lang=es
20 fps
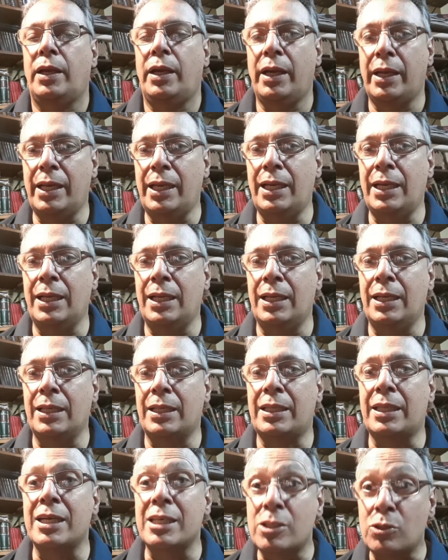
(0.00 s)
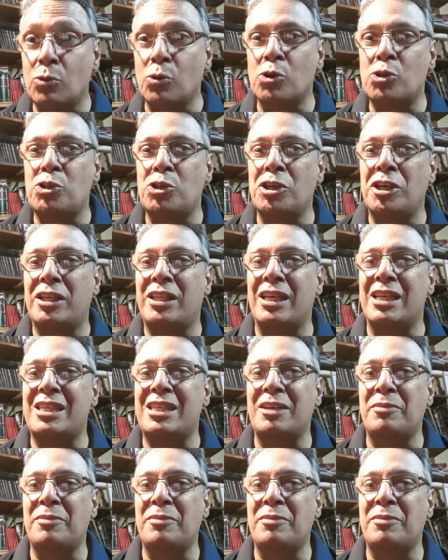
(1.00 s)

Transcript: En el transcurso de esta